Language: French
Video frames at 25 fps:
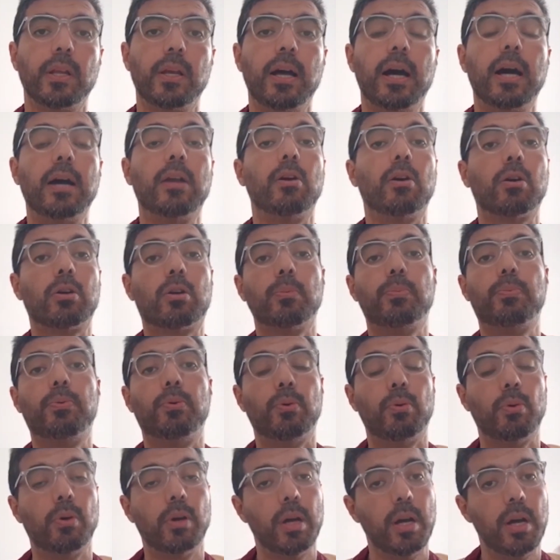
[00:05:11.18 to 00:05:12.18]
Alors que
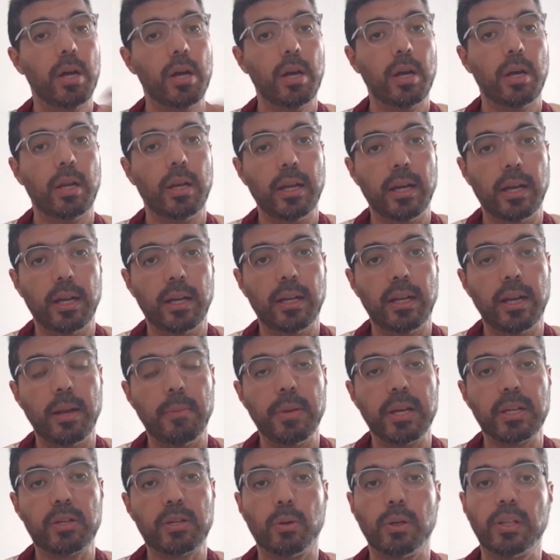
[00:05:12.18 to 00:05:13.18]
pour la, la
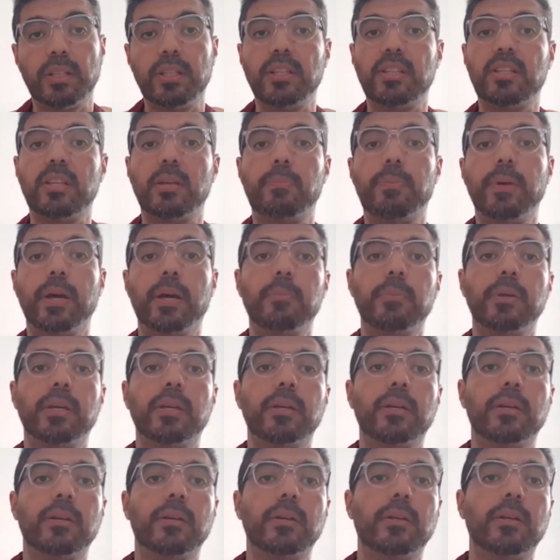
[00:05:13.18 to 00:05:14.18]
majorité, c'est permis.
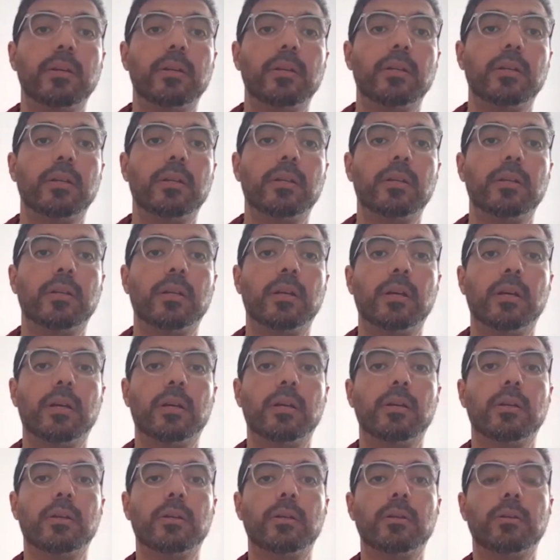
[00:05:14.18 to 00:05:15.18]
Hein
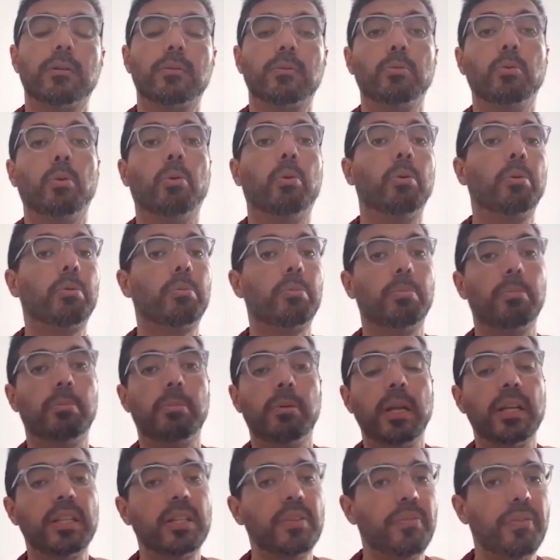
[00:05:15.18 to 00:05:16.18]
Donc,
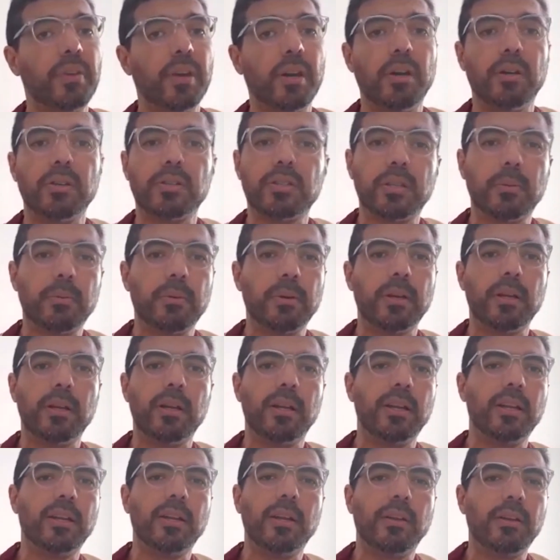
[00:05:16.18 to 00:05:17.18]
la différence, euh,
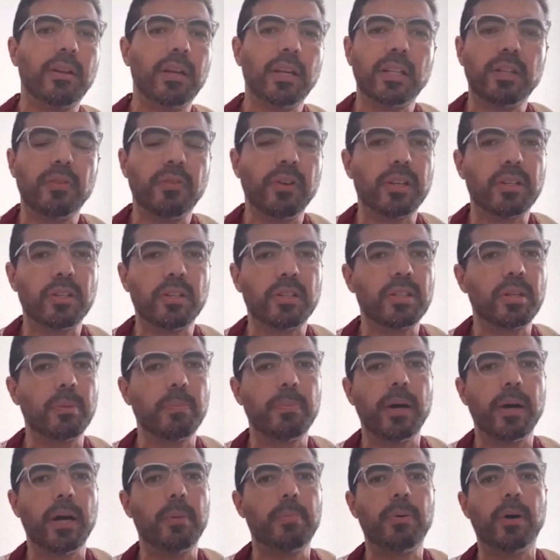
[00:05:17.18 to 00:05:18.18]
la, la, divergence, c'est
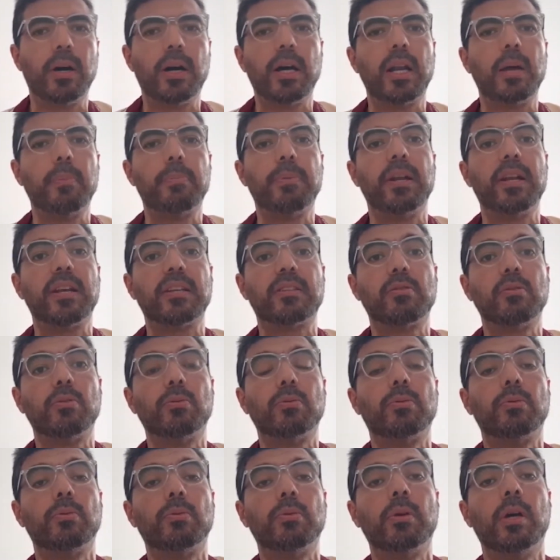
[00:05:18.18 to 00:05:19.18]
par rapport à l'appellation
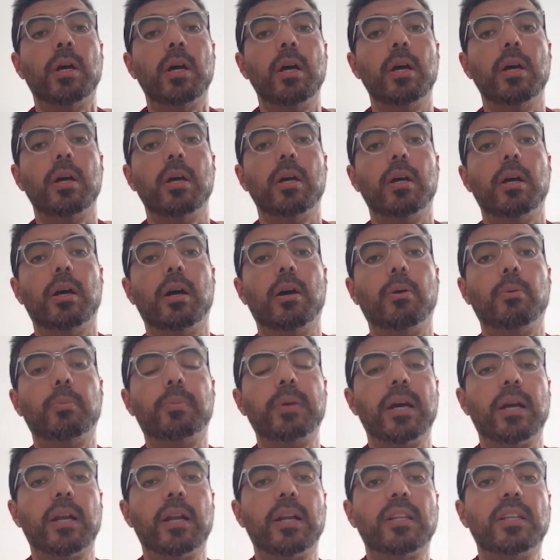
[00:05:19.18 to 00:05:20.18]
de, euh, ou
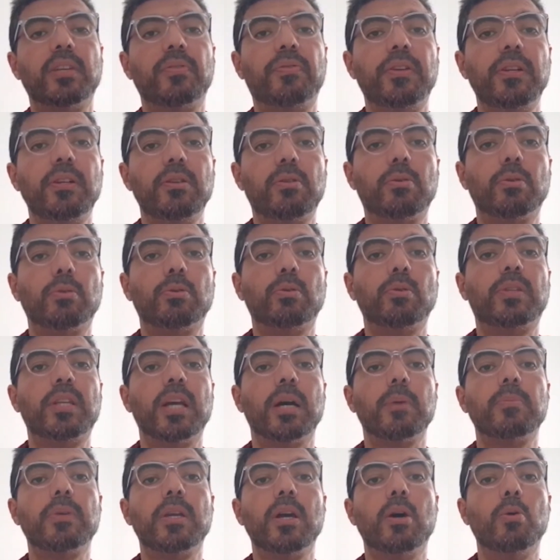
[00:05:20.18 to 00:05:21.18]
bien la définition du
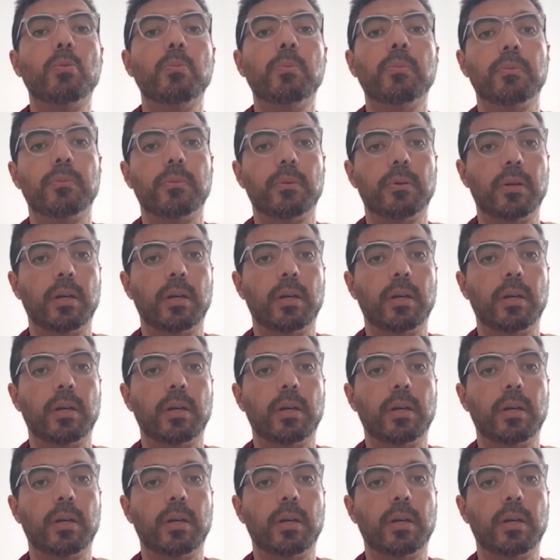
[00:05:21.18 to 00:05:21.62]
terme yaoum.